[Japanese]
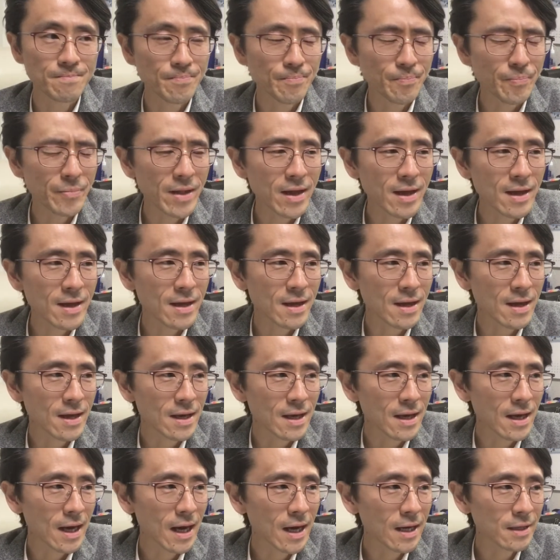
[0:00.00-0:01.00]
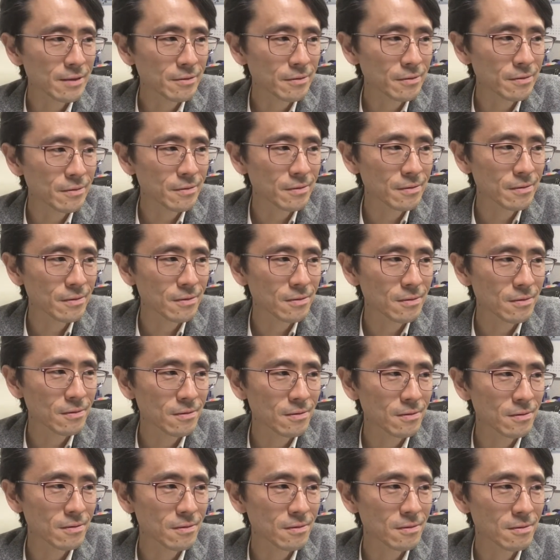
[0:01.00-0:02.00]
であ
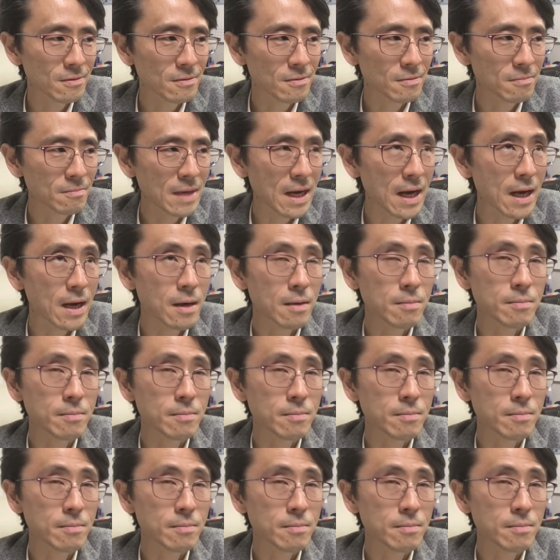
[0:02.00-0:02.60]
のまあ、